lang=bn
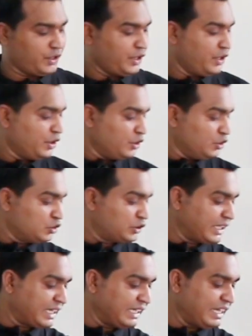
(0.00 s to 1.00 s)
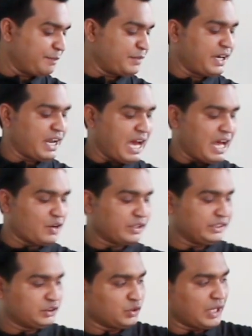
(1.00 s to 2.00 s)
বা দুইশো এরকম জিএসএমের
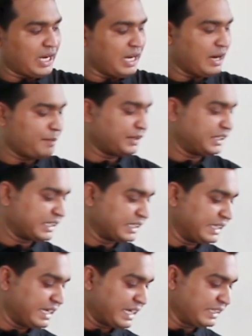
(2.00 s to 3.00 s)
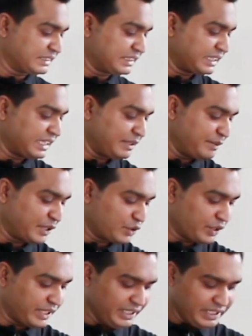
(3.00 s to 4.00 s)
মধ্যেই অলরেডি এগুলো পেয়ে যাবেন
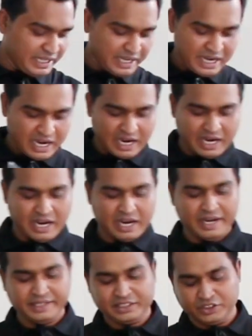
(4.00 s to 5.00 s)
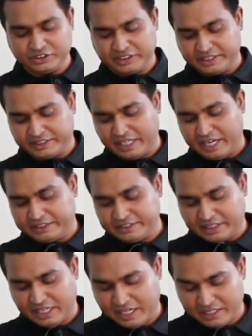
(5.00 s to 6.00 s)
আপনারা তো এখানে
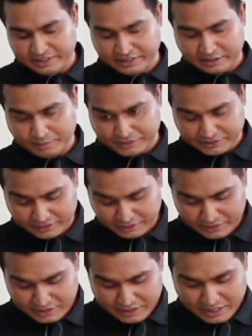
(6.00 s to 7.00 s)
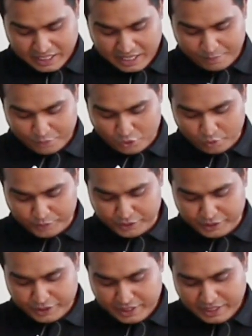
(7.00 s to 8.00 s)
আপনার এই আরেকটি পোলো আমি বের করে
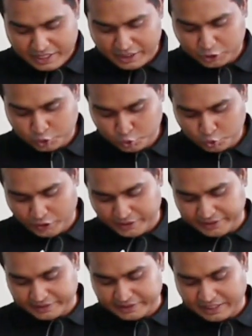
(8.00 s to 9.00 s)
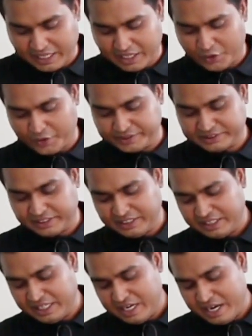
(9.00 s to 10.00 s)
দেখাচ্ছি এটা হচ্ছে ইউএস পোলো
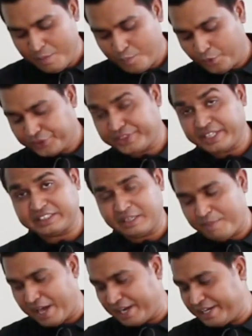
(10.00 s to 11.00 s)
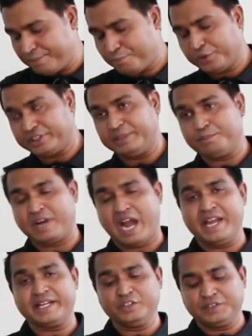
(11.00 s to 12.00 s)
এগুলো কিন্তু সবগুলো ইউজ
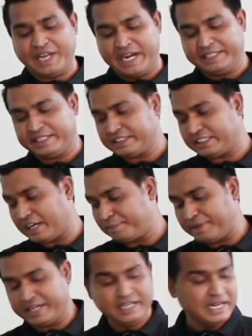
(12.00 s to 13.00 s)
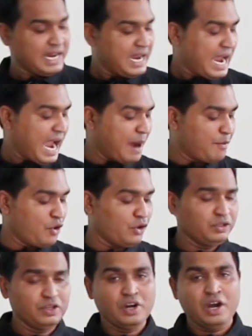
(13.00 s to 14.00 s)
পরেই এবং বিভিন্ন ধরনের কালার এগুলো
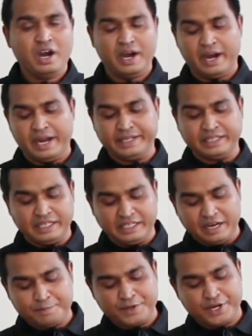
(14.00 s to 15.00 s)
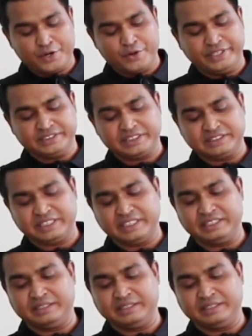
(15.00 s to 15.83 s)
এবং সাইজ থাকবে এস